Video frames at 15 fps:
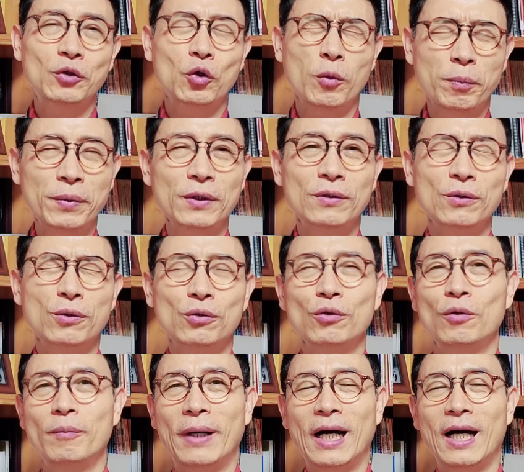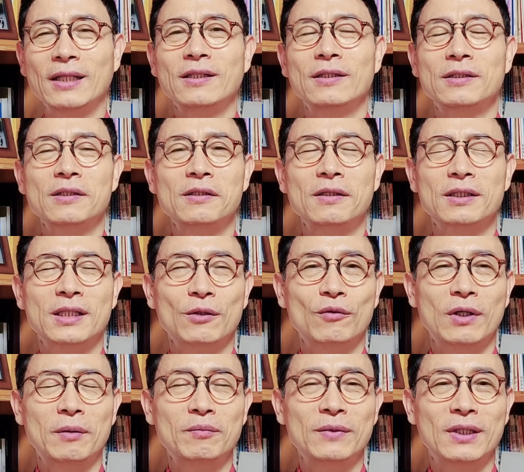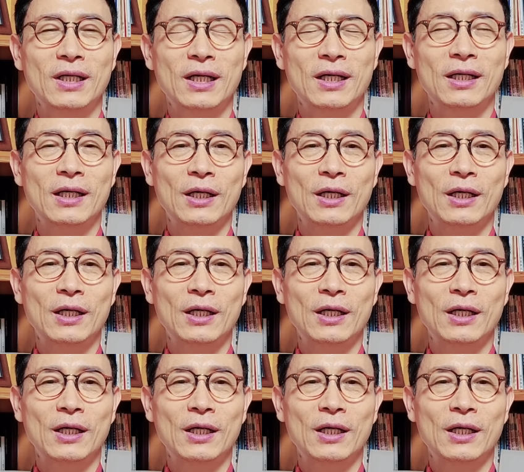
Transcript: 토픽으로도 많이 실렸다고 합니다.